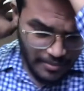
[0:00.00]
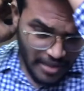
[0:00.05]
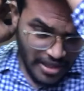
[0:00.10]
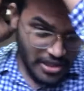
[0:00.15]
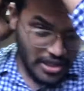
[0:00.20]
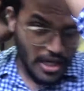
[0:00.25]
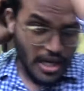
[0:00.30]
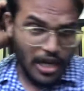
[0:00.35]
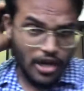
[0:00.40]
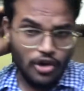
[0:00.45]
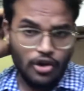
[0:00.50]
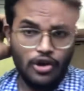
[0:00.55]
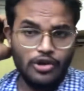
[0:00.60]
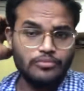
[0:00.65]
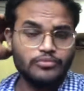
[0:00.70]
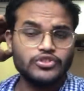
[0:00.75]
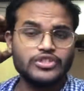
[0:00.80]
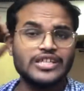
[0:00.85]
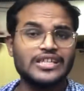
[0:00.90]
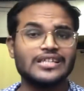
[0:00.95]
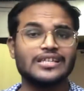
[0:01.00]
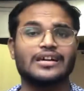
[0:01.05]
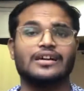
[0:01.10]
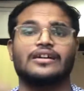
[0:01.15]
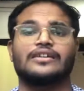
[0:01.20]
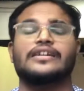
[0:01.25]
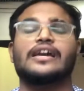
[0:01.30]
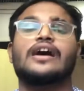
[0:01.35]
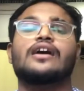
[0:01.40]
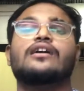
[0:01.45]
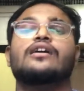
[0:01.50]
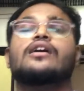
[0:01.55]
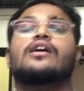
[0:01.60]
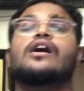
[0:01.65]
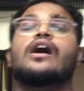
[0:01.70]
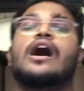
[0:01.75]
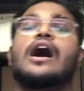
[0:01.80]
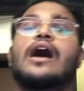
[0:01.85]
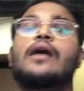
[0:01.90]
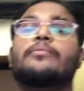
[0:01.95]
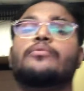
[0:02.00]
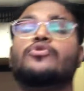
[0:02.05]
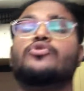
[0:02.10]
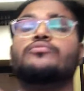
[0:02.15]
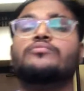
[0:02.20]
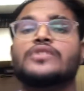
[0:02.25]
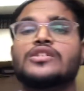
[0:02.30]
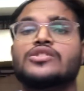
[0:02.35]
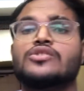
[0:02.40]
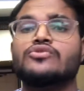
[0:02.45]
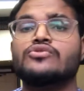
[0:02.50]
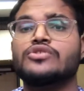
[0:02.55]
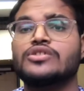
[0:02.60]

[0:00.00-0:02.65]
मैं चला रहा हूँ और मुझे या आप उनमें से वो